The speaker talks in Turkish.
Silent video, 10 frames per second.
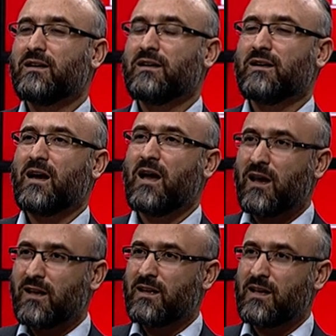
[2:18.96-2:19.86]
e,
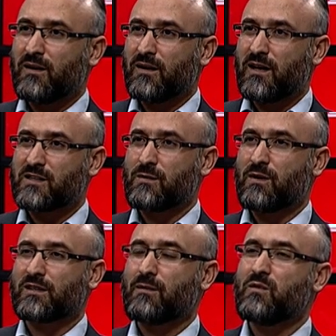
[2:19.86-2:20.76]
helaline her
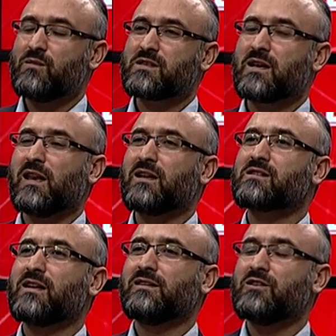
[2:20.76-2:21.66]
zaman Rabbimizin helal
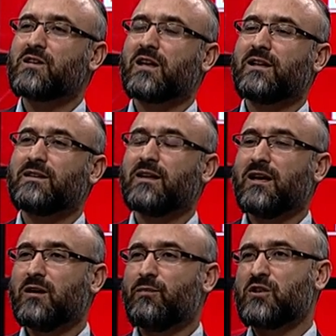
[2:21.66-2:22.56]
saydığı şeylerin
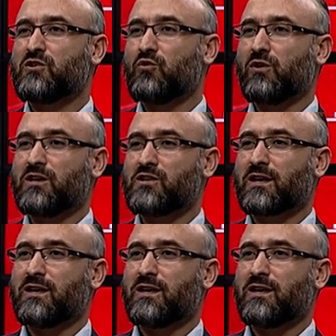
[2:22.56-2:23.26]
peşinde olacak.